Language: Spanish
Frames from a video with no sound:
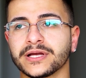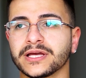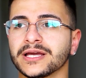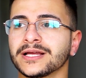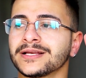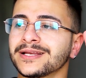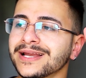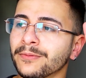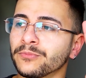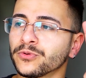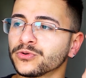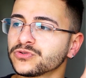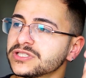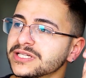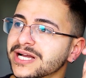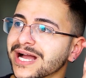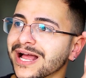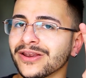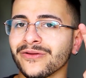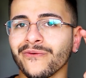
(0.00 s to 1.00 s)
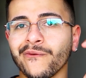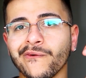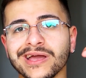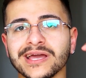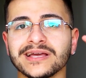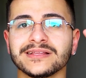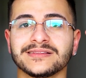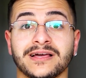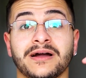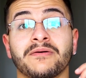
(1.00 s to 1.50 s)
que la música no
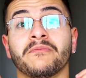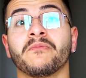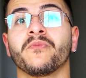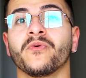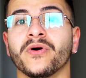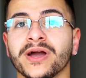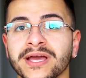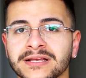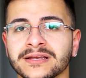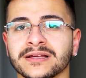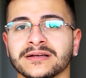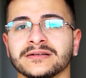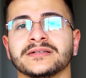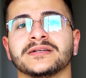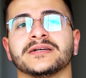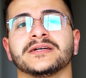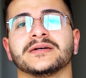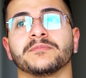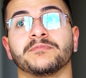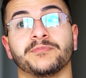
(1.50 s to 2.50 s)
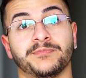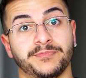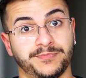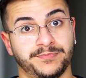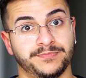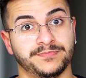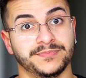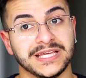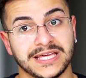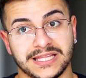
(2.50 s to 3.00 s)
es tan buena
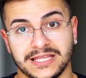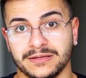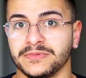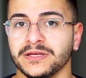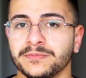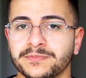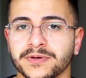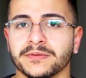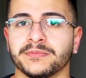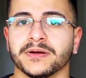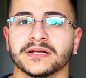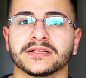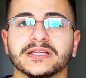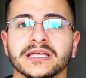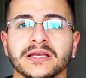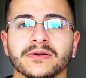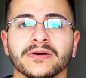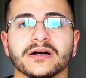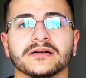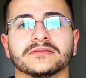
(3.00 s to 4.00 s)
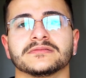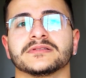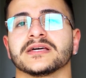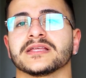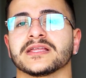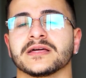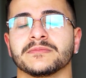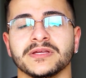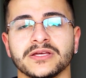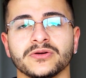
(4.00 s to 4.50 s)
desde mi perspectiva,
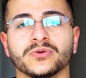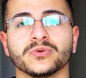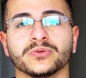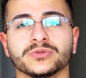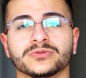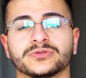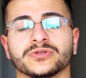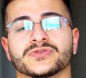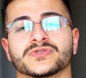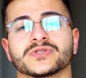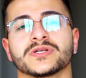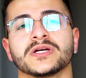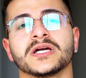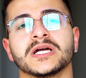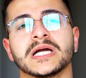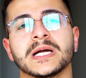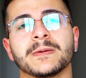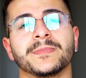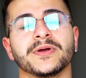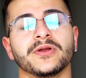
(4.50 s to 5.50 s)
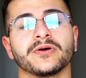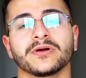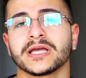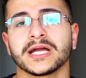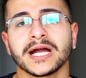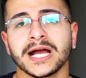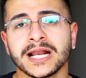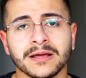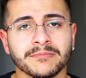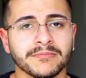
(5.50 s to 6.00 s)
desde mis gustos, pero
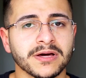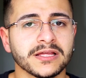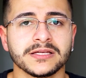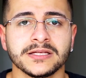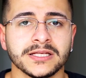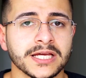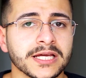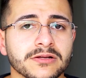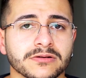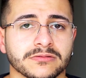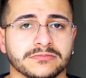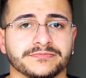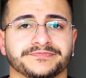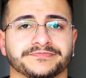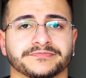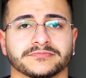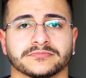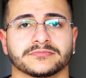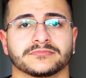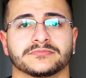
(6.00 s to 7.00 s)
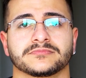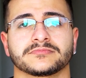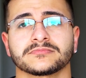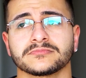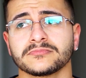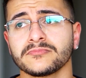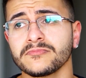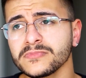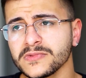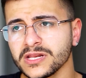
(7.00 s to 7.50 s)
que ganan más dinero
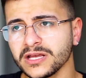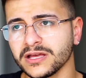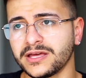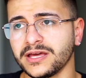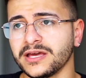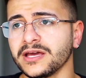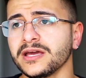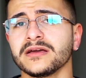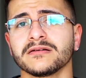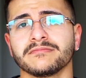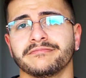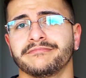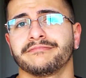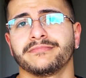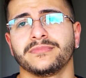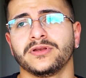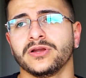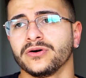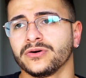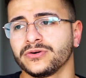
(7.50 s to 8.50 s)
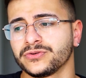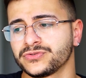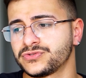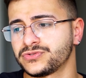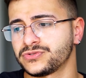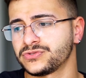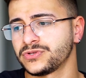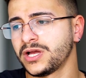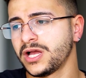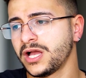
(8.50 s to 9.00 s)
que
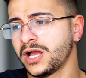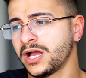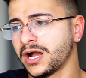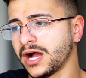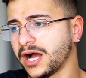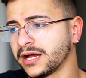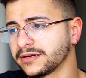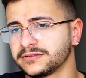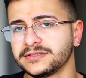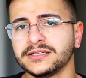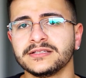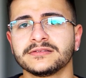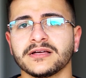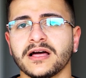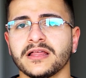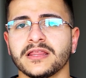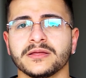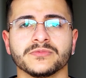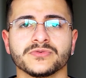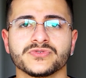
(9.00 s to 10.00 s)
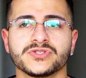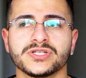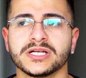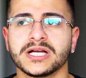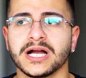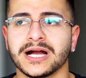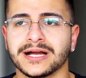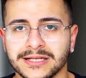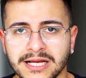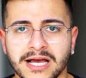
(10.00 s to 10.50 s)
los artistas de
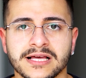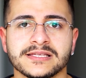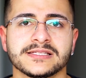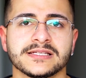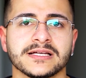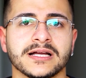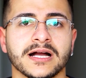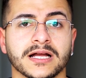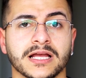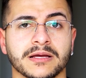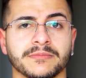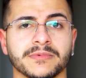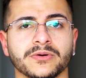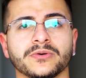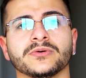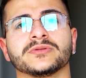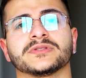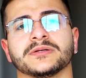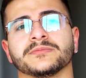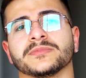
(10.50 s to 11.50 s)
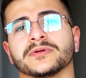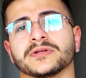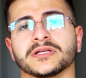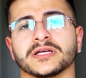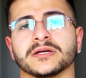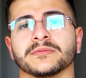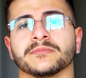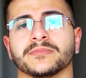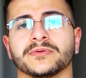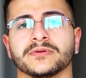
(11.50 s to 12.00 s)
música clásica que me gustan, por
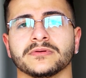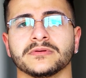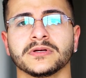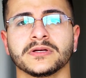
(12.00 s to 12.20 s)
ejemplo.